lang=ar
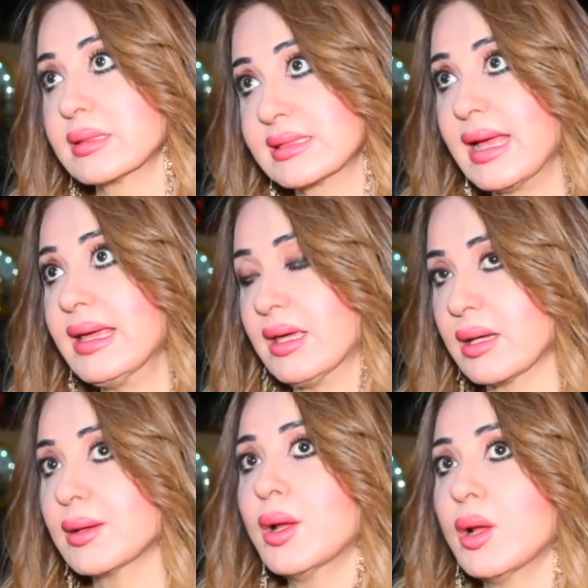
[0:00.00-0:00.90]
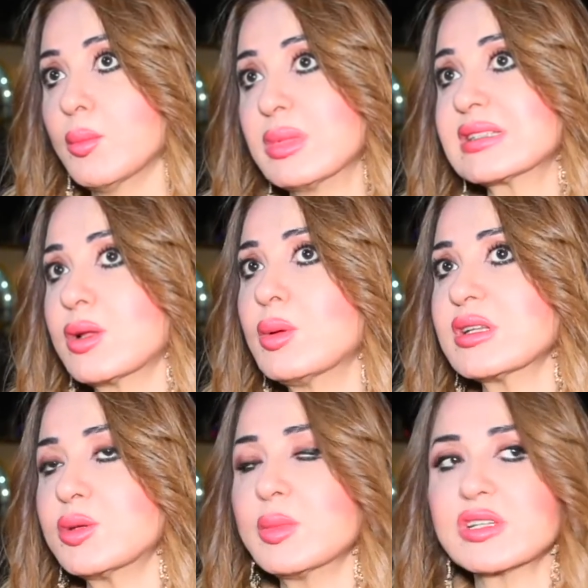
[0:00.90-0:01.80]
صحيح بس
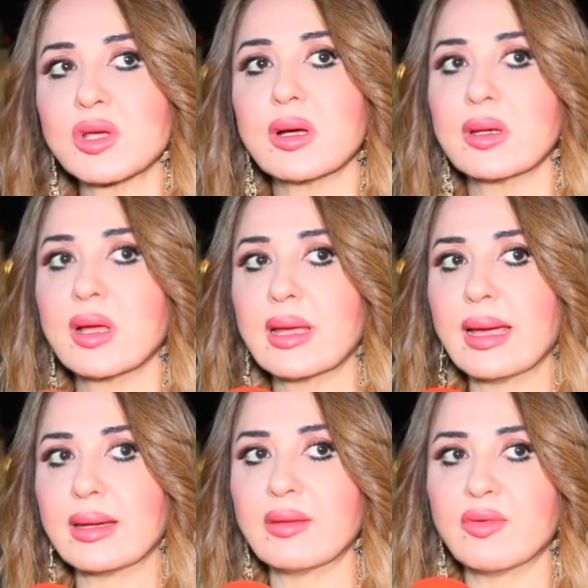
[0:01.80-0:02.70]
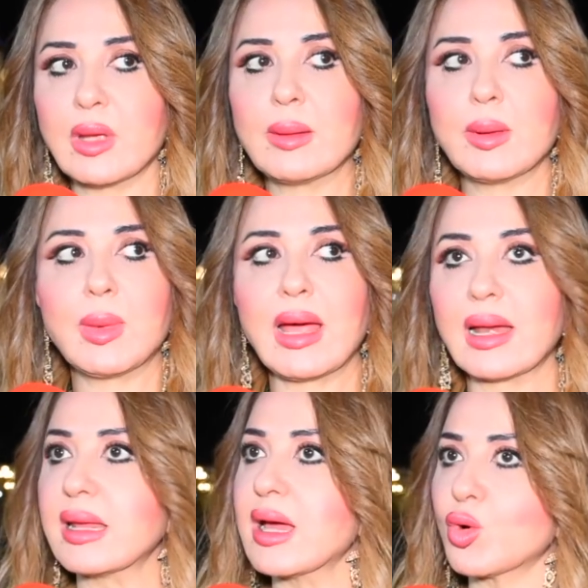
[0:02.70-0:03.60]
دلوقتي ما شاء الله يعني آه،
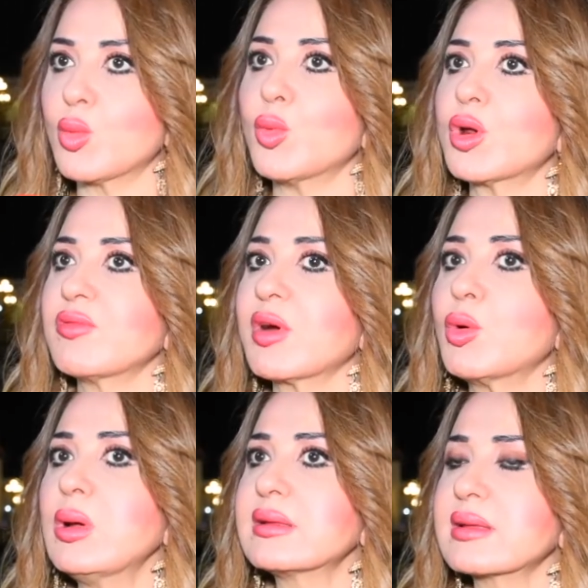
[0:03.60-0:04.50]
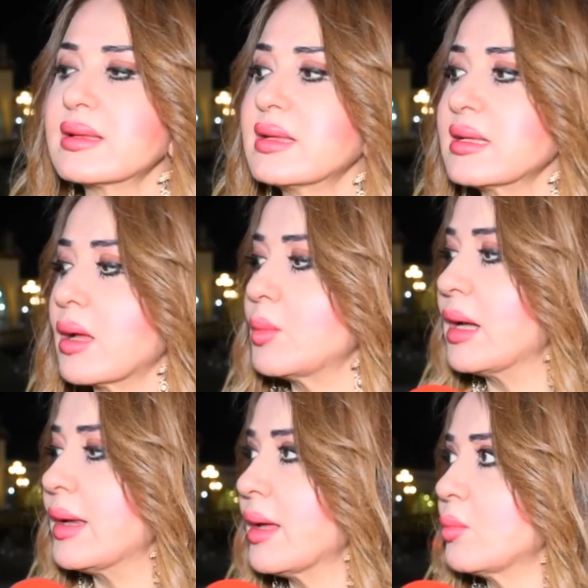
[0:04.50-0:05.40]
بقى ليها جمهورها فكل الترندات
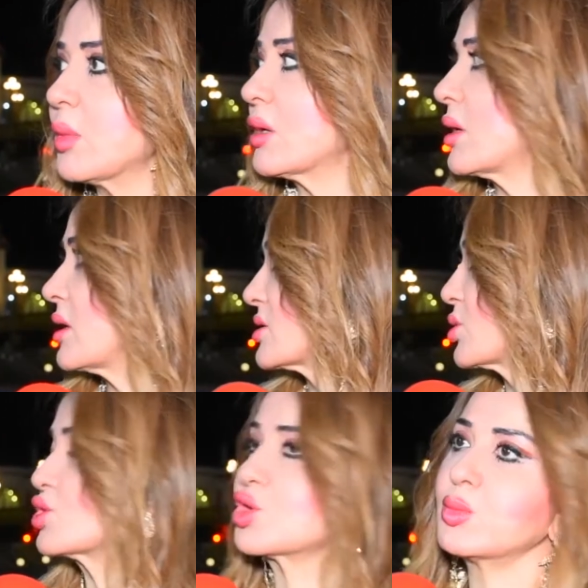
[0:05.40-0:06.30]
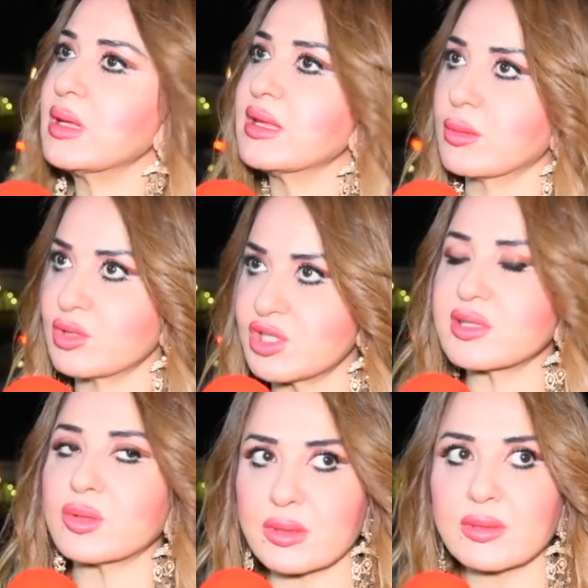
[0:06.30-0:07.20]
عملناها من السوشيال ميديا which
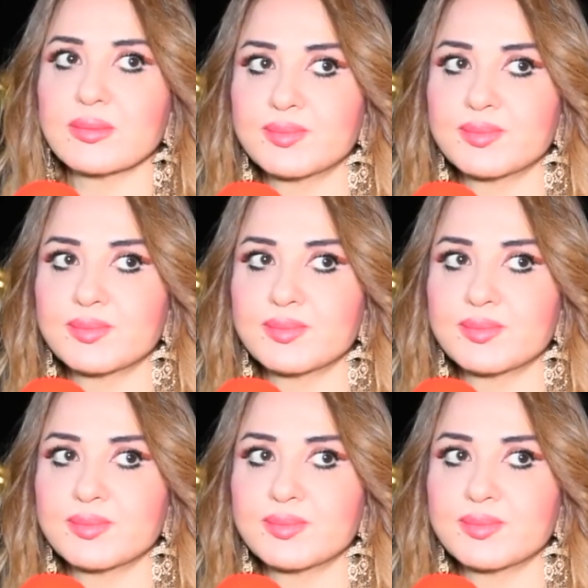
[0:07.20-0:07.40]
is good